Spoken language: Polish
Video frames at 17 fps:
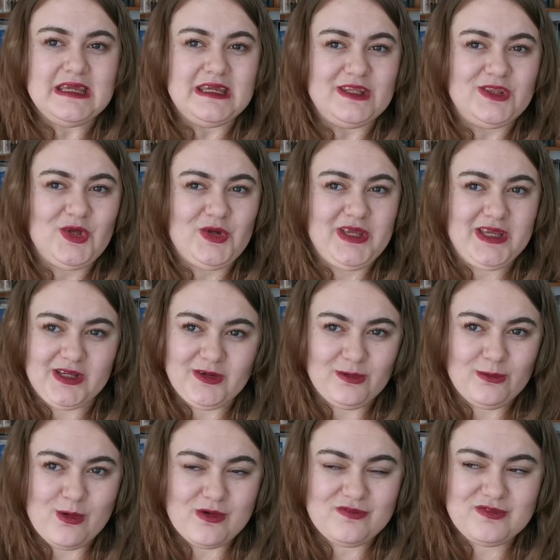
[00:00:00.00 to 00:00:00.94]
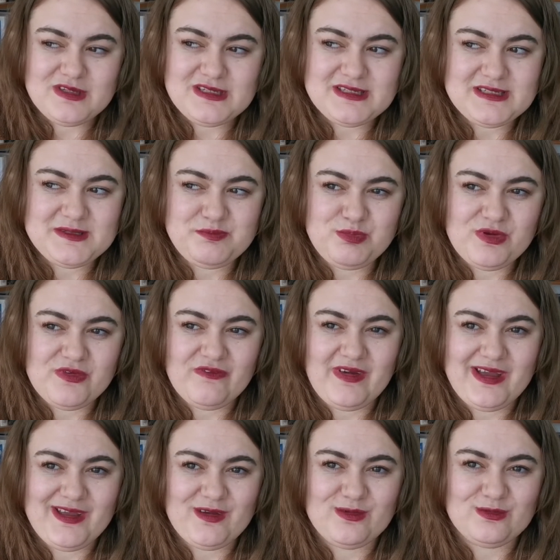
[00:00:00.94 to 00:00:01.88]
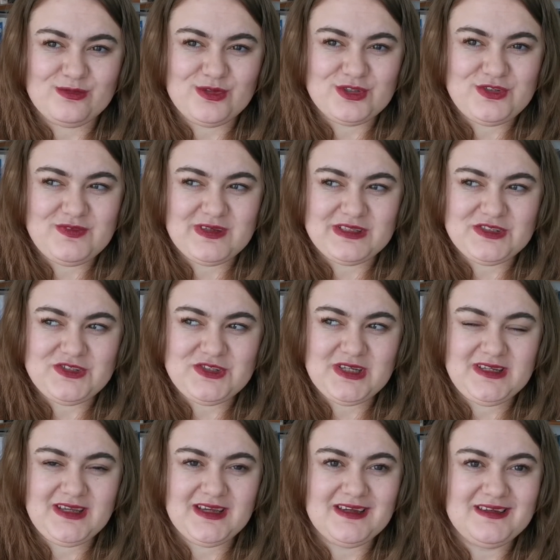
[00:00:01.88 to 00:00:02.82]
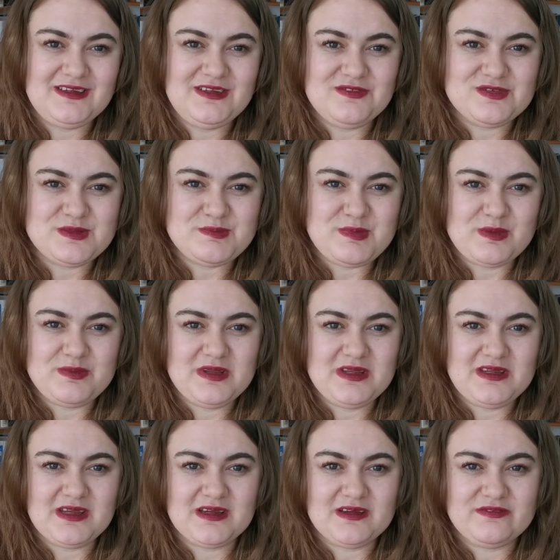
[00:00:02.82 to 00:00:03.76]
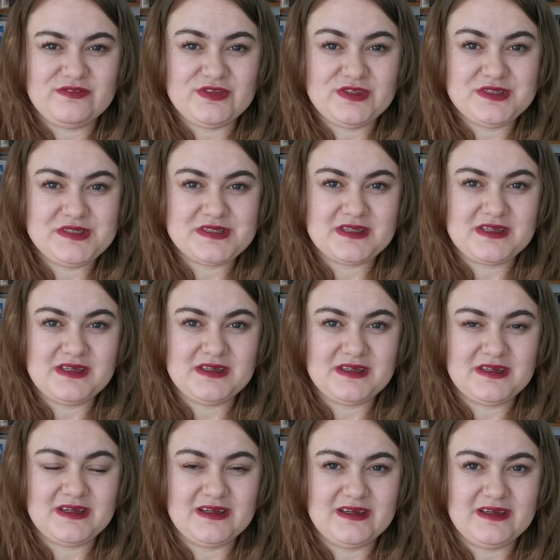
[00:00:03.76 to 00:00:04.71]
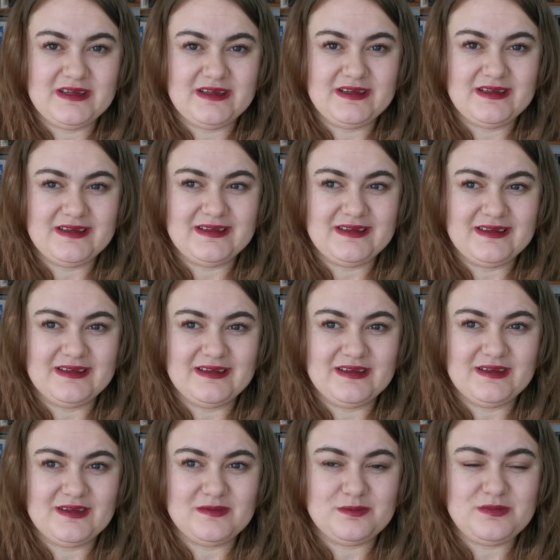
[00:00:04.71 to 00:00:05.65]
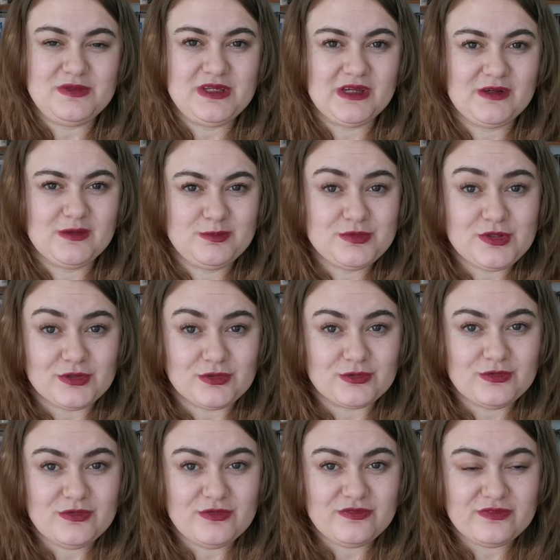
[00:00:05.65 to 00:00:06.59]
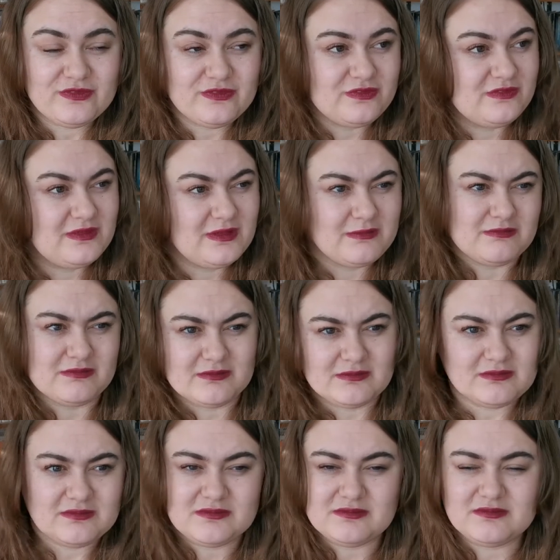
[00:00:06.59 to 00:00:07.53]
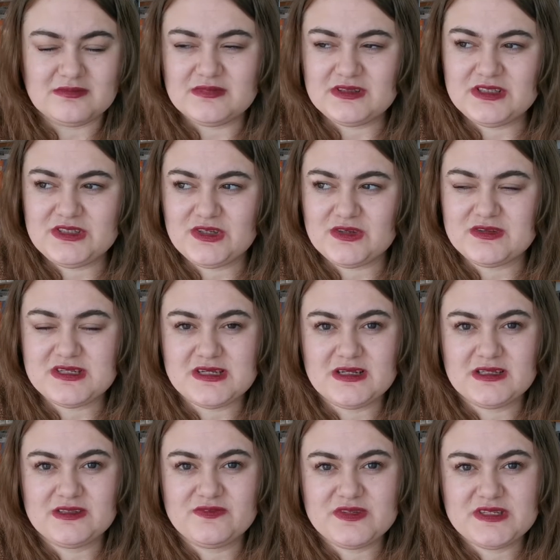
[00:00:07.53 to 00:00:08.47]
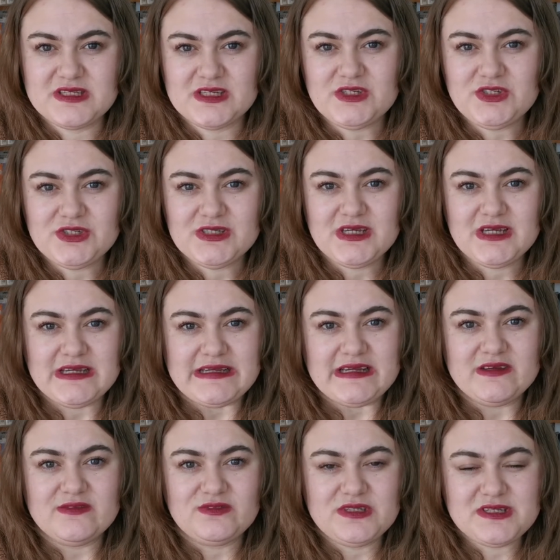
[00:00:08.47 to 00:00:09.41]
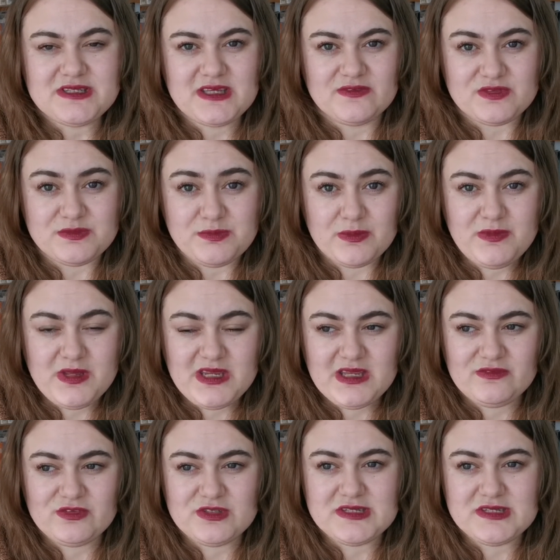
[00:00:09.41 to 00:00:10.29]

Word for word: i do jego głowy spływają doświadczenia i wspomnienia wszystkich e, jego przodków, tam tysiące lat wstecz. Wszystkie wspomnienia,